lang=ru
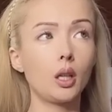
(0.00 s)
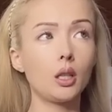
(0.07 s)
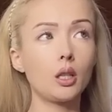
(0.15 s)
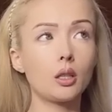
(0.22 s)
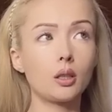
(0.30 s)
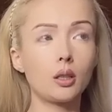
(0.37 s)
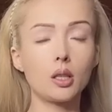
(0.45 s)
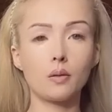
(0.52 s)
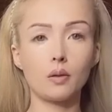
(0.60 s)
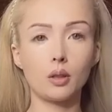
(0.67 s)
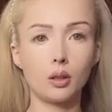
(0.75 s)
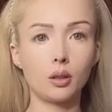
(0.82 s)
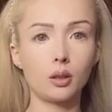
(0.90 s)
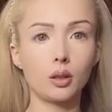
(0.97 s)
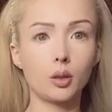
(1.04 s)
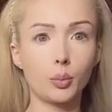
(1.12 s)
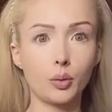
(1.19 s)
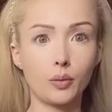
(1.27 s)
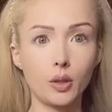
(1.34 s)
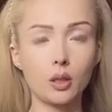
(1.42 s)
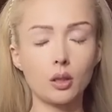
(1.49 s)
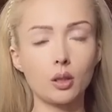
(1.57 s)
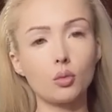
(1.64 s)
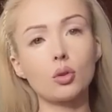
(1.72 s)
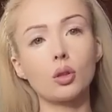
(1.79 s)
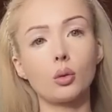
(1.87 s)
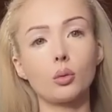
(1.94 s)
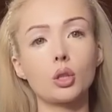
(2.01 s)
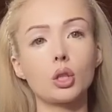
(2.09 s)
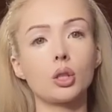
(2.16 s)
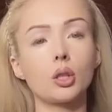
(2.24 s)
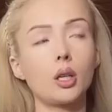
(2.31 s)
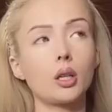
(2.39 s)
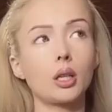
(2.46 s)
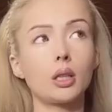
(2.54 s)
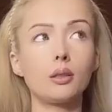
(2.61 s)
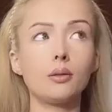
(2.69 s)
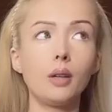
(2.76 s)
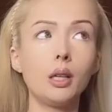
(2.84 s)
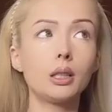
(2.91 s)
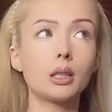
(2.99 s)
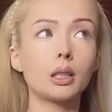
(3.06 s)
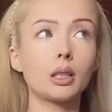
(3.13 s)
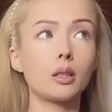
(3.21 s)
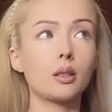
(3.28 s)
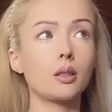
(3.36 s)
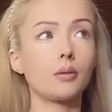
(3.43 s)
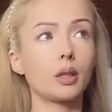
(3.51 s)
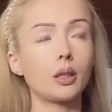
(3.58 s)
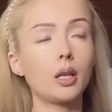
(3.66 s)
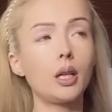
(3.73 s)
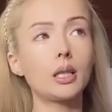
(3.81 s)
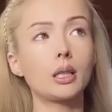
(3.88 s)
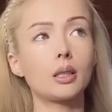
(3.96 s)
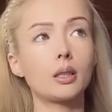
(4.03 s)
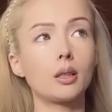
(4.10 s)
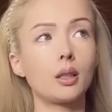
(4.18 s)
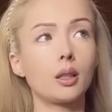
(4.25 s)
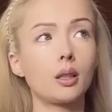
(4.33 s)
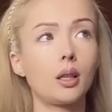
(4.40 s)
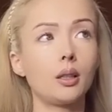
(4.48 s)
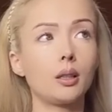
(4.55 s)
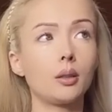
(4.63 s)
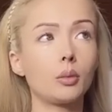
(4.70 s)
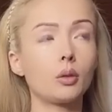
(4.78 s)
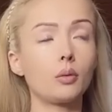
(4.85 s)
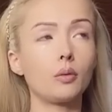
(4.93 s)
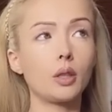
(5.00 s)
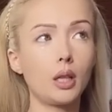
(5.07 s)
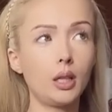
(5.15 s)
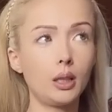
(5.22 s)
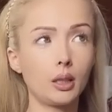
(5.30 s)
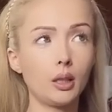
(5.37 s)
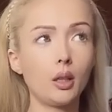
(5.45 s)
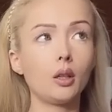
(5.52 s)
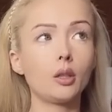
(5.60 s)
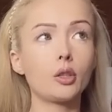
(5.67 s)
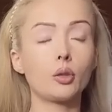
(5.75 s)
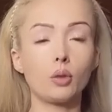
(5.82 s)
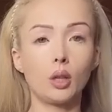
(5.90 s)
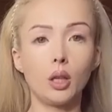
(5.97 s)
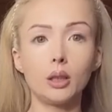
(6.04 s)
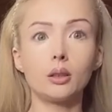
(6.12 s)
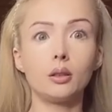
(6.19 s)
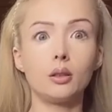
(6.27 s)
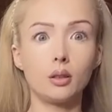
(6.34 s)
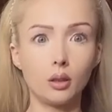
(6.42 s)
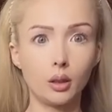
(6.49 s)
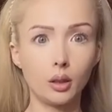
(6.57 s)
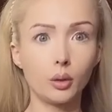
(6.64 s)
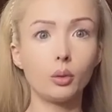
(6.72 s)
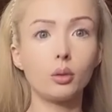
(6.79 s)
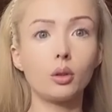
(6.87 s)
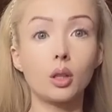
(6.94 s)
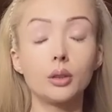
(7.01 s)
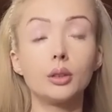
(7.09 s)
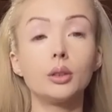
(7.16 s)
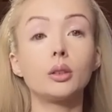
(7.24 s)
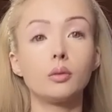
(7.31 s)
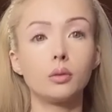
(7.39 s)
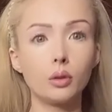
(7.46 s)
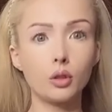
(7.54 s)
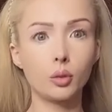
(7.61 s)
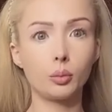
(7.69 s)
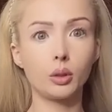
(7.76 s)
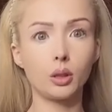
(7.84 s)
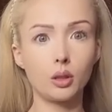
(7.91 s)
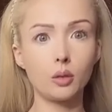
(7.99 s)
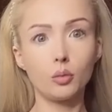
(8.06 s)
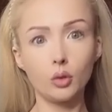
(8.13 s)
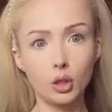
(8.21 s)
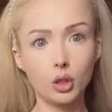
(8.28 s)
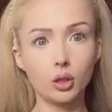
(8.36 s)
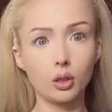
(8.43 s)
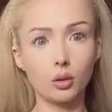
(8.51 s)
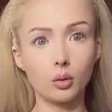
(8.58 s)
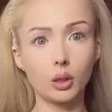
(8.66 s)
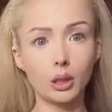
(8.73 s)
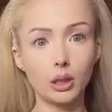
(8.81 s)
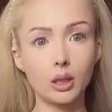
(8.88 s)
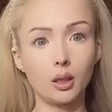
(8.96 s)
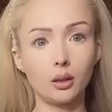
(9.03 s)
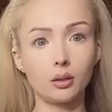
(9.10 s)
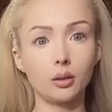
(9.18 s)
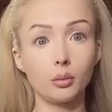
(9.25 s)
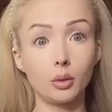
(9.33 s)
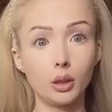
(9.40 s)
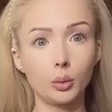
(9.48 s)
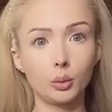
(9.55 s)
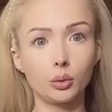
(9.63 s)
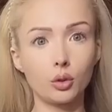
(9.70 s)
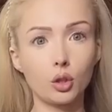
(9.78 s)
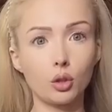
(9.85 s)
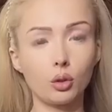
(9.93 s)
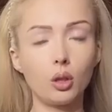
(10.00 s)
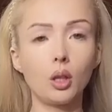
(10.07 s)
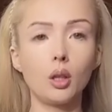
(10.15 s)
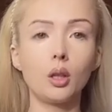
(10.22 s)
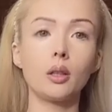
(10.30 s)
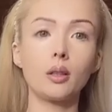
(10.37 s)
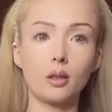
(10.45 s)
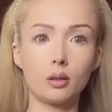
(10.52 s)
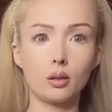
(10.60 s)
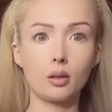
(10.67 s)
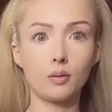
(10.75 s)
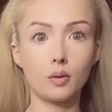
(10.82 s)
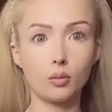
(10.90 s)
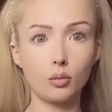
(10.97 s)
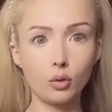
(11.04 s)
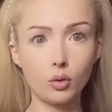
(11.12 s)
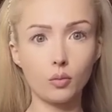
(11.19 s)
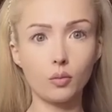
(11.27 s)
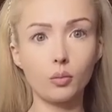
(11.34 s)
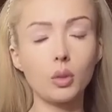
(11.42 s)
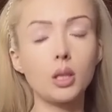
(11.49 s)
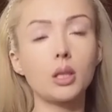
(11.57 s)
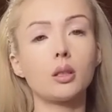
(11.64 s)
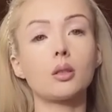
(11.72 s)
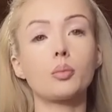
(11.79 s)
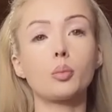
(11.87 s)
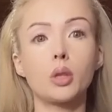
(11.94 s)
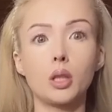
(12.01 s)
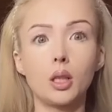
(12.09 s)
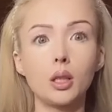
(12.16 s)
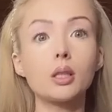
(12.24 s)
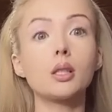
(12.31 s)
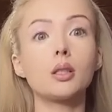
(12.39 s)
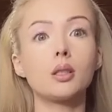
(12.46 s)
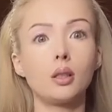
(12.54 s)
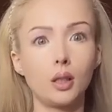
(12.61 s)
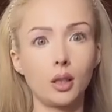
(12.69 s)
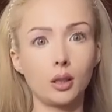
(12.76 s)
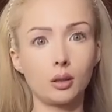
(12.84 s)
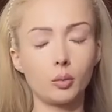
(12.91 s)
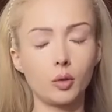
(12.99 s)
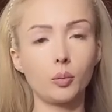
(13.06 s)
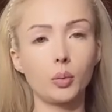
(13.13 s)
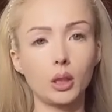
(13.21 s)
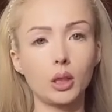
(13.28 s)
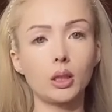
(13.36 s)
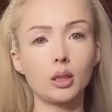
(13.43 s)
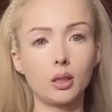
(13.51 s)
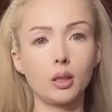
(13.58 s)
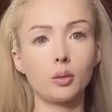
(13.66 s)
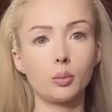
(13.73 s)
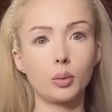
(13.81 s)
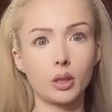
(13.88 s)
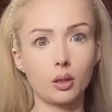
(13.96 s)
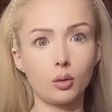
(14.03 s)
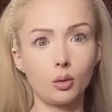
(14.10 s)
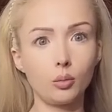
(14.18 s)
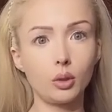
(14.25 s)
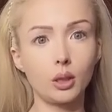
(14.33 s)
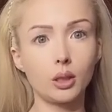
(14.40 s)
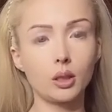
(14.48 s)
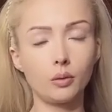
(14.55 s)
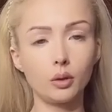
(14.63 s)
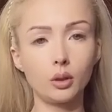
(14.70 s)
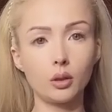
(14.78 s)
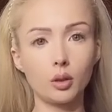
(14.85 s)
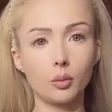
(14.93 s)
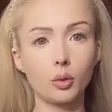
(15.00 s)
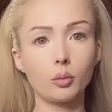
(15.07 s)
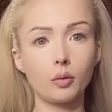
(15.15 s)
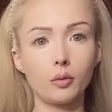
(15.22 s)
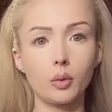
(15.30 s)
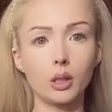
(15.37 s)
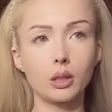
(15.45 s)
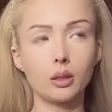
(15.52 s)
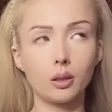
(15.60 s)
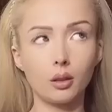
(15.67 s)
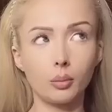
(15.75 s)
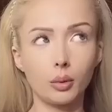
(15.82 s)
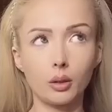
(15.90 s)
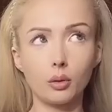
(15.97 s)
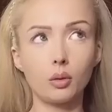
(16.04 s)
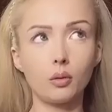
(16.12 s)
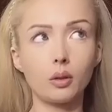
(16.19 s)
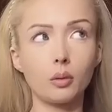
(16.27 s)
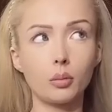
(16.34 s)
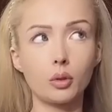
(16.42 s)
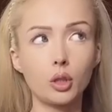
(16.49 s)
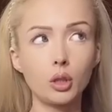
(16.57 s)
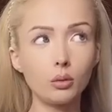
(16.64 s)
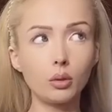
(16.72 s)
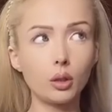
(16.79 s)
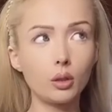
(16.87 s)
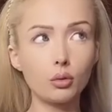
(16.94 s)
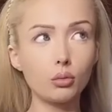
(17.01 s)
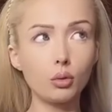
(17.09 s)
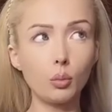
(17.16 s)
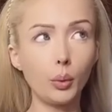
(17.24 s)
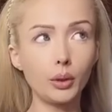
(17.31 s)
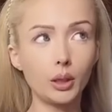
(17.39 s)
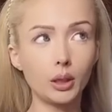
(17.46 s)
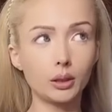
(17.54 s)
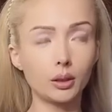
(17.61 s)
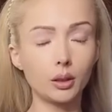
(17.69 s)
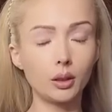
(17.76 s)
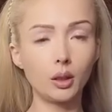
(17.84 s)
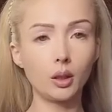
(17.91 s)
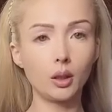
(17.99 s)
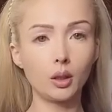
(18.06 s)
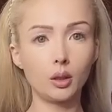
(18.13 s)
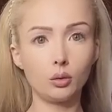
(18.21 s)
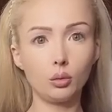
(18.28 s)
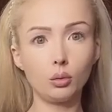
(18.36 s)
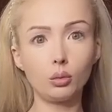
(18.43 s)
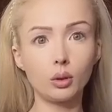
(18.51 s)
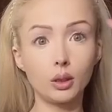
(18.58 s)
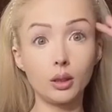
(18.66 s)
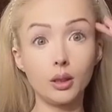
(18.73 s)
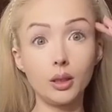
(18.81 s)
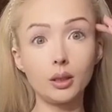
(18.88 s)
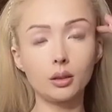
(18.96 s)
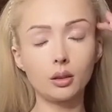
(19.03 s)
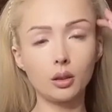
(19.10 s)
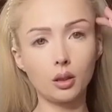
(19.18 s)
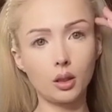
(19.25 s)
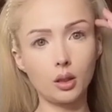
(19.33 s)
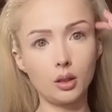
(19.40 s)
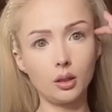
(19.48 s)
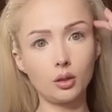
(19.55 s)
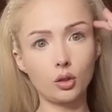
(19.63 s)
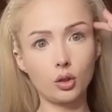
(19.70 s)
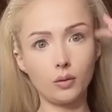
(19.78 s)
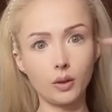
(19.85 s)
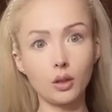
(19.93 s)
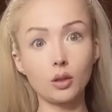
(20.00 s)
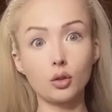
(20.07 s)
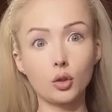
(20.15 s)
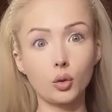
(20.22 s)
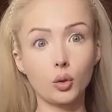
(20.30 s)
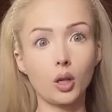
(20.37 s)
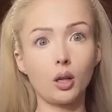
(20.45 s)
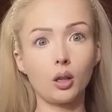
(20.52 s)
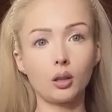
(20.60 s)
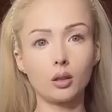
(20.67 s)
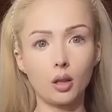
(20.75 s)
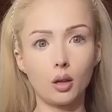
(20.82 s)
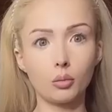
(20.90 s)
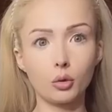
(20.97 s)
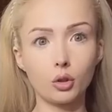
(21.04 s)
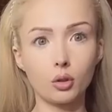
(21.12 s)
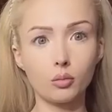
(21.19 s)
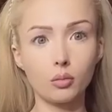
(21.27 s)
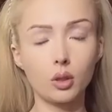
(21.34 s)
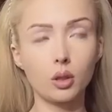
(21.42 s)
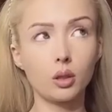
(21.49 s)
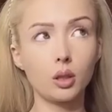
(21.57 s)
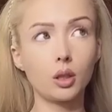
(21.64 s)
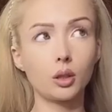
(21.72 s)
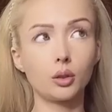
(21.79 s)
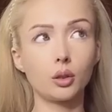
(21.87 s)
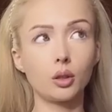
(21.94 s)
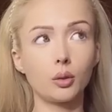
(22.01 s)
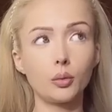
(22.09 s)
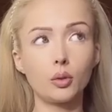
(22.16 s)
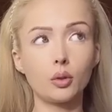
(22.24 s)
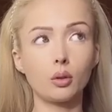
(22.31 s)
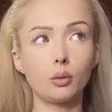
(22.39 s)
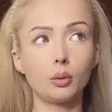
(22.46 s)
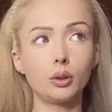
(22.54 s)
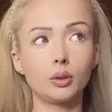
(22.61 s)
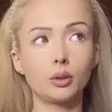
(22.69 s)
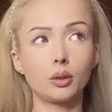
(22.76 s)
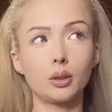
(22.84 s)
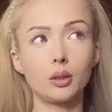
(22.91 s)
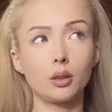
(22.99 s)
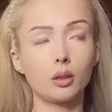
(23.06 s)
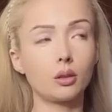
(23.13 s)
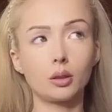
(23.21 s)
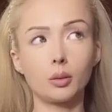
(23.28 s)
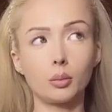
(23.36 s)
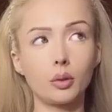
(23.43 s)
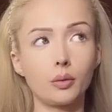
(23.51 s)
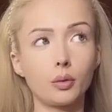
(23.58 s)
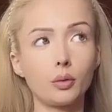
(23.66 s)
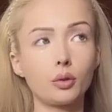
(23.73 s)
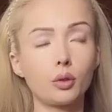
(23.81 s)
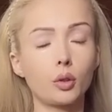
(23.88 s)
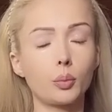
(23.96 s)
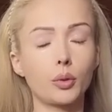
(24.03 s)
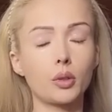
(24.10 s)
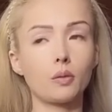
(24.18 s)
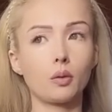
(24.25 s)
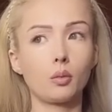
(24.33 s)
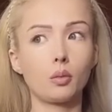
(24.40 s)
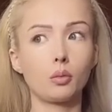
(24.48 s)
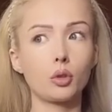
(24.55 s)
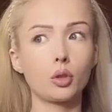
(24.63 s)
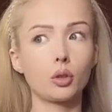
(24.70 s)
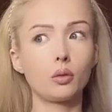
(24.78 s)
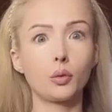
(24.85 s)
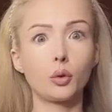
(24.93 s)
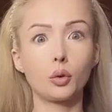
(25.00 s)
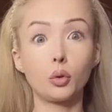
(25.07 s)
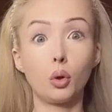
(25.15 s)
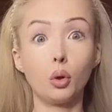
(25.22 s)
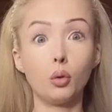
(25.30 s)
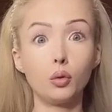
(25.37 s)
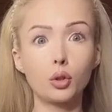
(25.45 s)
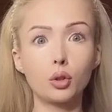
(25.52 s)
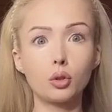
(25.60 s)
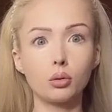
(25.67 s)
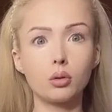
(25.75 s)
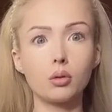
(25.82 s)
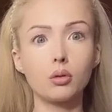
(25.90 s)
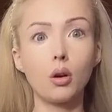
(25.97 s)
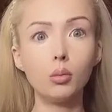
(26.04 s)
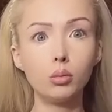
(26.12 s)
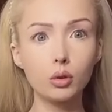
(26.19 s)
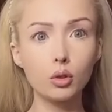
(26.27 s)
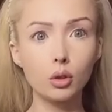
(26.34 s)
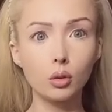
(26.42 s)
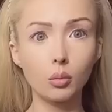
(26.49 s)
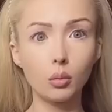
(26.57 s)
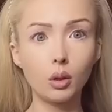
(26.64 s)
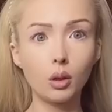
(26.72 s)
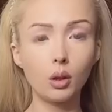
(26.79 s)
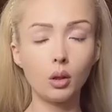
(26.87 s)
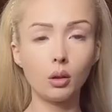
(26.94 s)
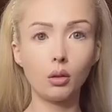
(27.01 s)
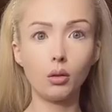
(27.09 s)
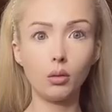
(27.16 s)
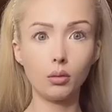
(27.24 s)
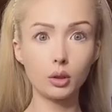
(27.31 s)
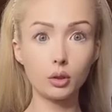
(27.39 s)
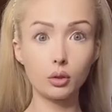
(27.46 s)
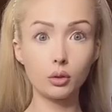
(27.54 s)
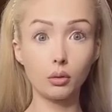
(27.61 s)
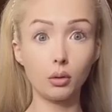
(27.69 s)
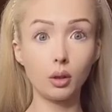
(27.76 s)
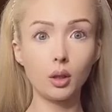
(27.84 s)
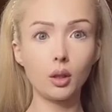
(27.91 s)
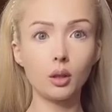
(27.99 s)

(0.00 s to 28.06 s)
И, естественно, для таких профессий нужно очень ярко одеваться, красиво краситься и так далее. И мне уверяли, что я это делаю ради того, чтобы найти мужчину. Хотя, на минуточку, я со своим мужем вместе с 15 лет. Мы в 15 лет познакомились, и вот до сих пор мы вместе. Как бы какого мужчину я еще непонятно. Ну, для некоторых они даже не верят, что я замужем. И некоторые люди заходят, где я там говорю что-то про своего мужа и говорят, а вы что, замужем? А вы что?